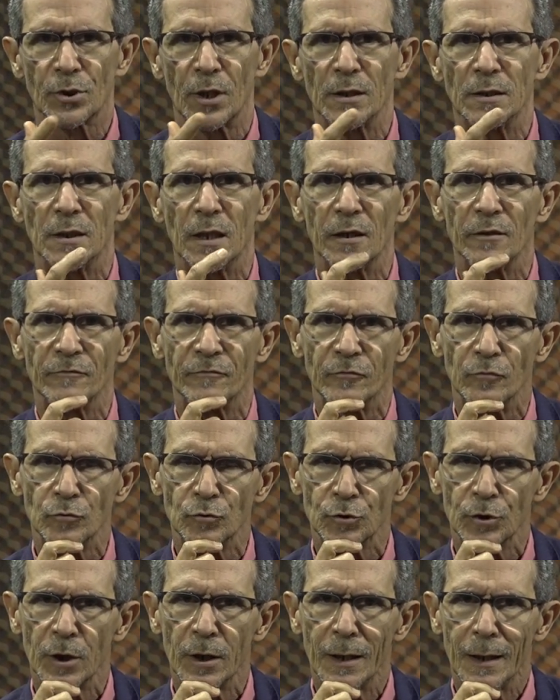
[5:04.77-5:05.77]

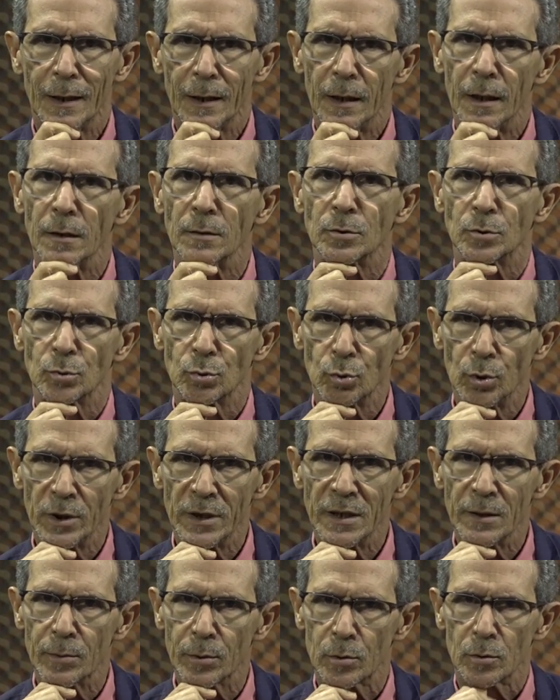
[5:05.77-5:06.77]
Seitenfus en su
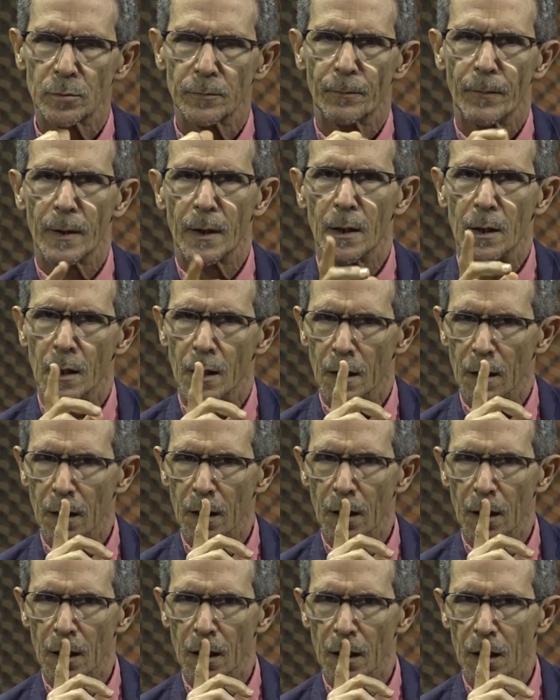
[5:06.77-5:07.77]
libro,
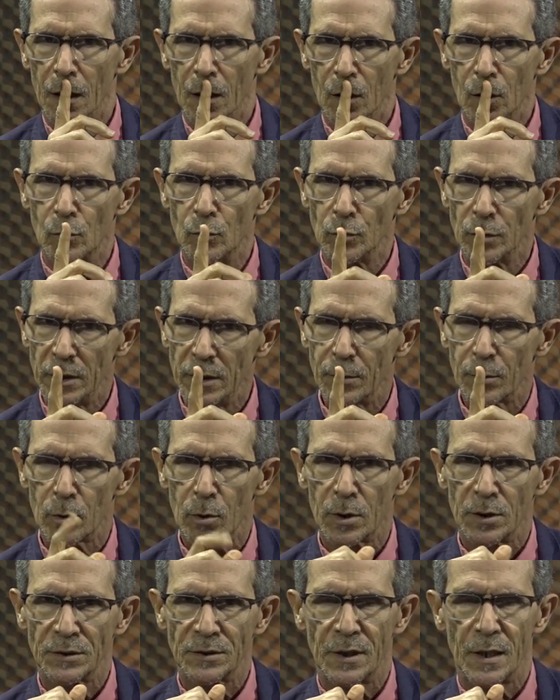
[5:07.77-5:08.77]
eh, un
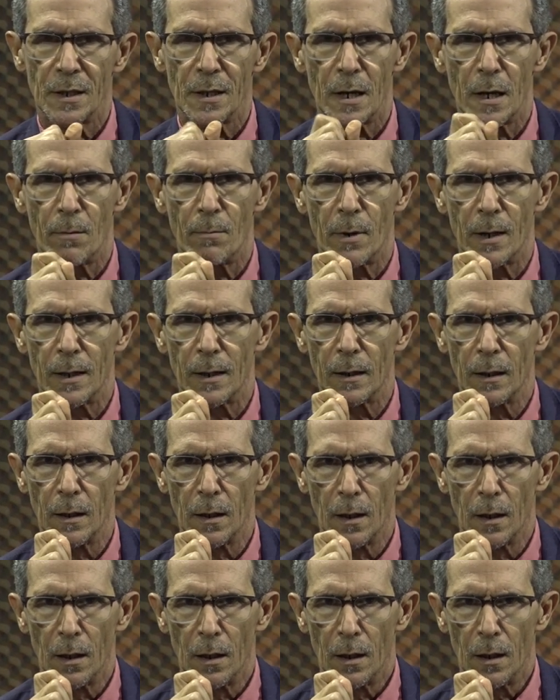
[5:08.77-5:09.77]
libro que se llama
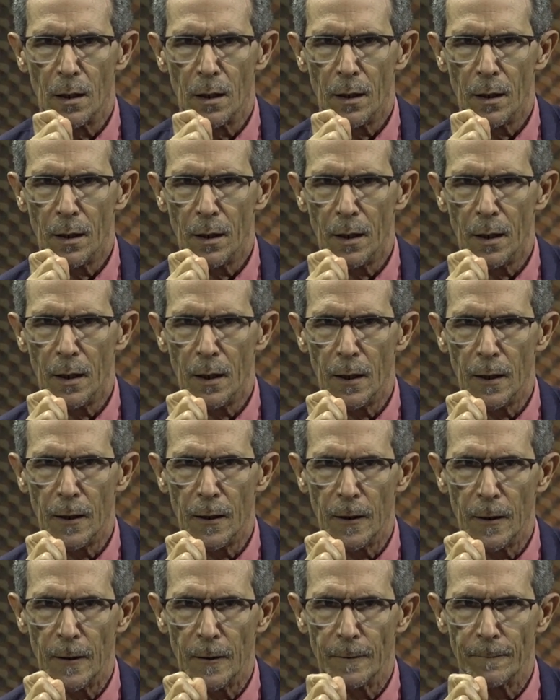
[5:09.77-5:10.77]

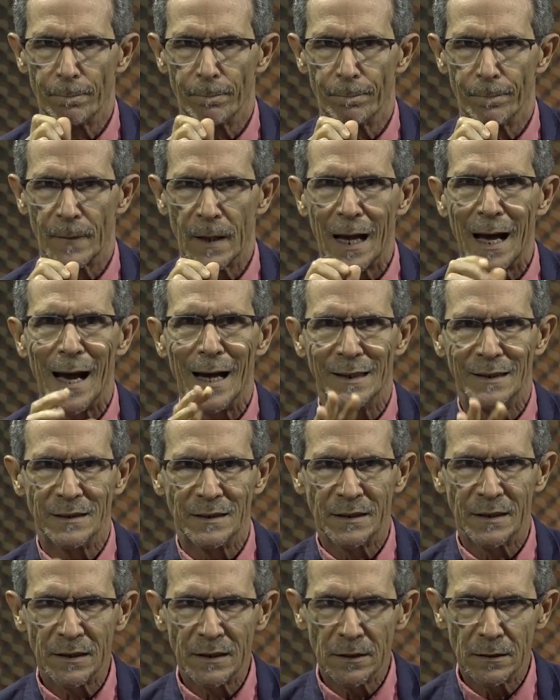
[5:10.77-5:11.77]
eh,
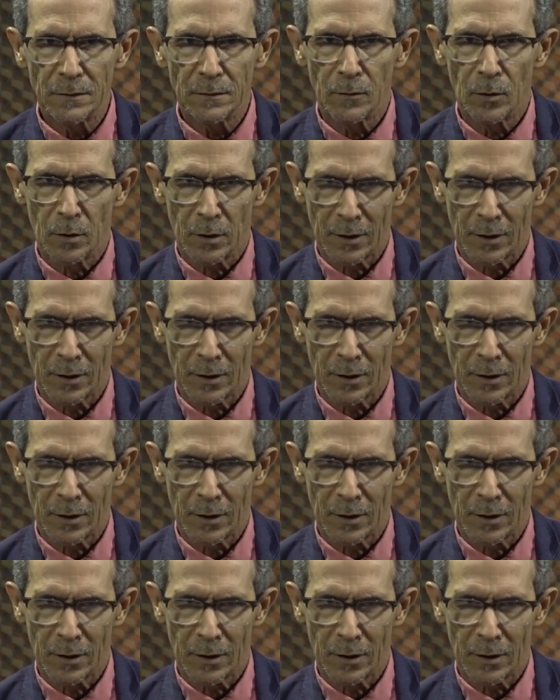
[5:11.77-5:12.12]
Haití,